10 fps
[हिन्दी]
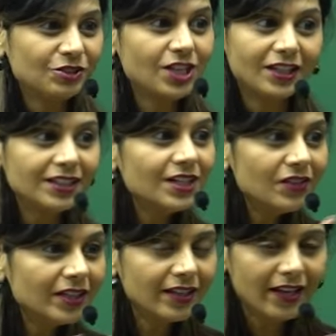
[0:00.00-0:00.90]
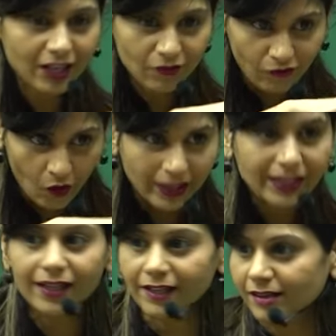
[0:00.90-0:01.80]
तो चांदी का वर्क क्या है एक
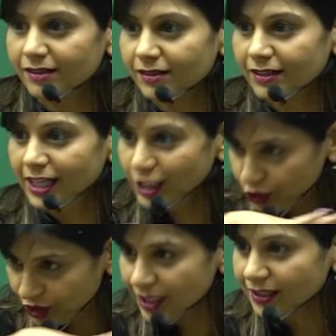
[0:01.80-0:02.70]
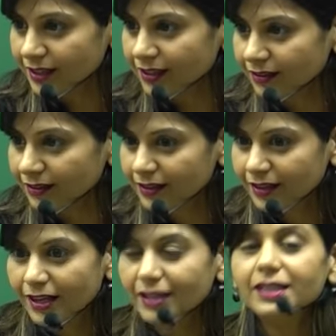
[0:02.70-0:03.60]
फॉइल है ना एक शीट है ना
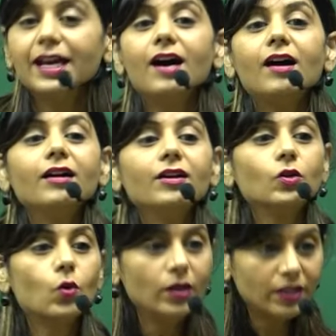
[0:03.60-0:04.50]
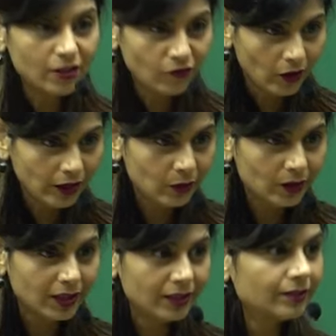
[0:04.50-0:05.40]
या गोल्ड की फॉइल हो
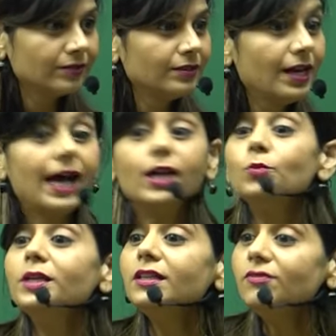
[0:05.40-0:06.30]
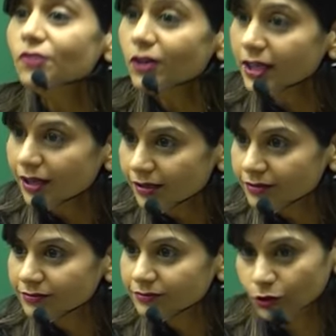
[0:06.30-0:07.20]
गई एल्यूमिनियम फॉइल
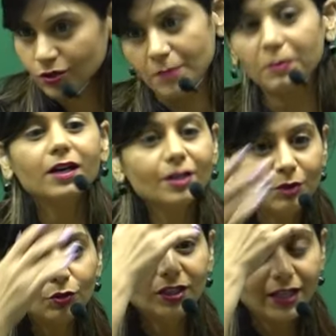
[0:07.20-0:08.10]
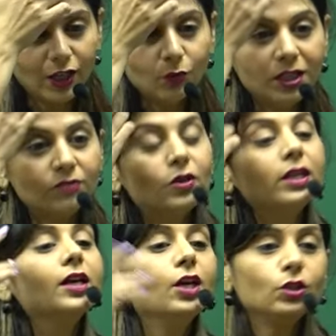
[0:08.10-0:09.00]
वो तो सबके घर में होती है एल्यूमिनियम
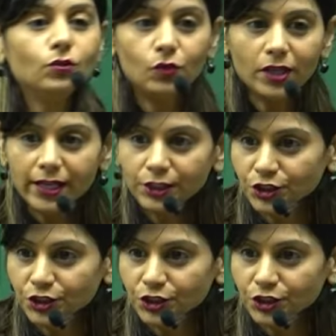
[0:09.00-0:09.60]
फॉइल तो वो क्या है